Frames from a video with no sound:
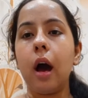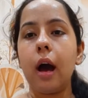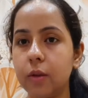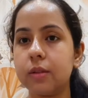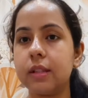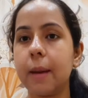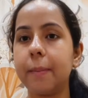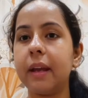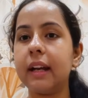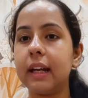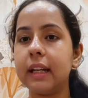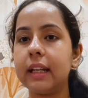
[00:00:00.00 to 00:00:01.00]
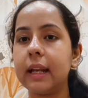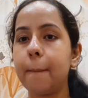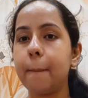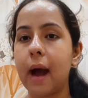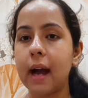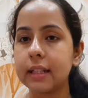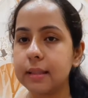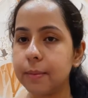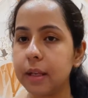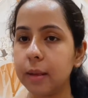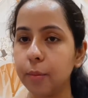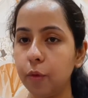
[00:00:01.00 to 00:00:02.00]
उससे आपके कट के मार्क्स भी
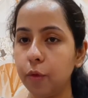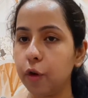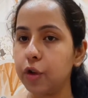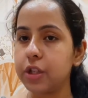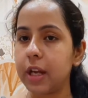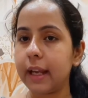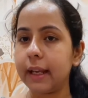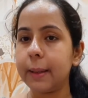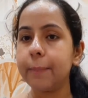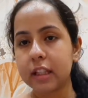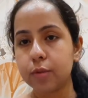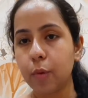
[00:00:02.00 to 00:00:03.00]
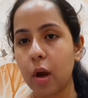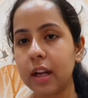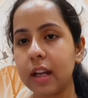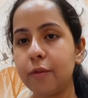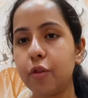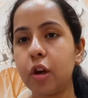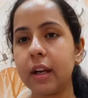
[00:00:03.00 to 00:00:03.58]
रिमूव हो जाएंगे नेक्स्ट पॉइंट है वो